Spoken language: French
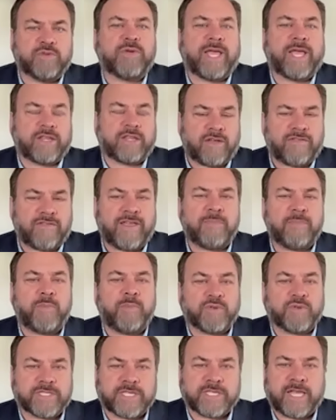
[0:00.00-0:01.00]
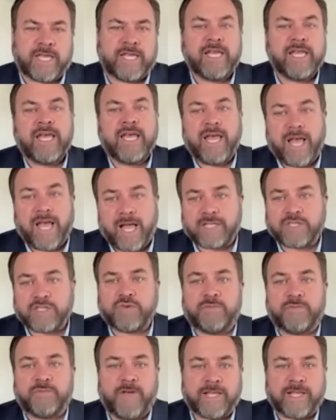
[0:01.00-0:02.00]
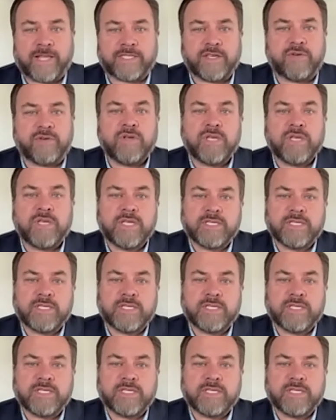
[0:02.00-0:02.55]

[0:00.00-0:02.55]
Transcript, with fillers: ou 80 en subvention,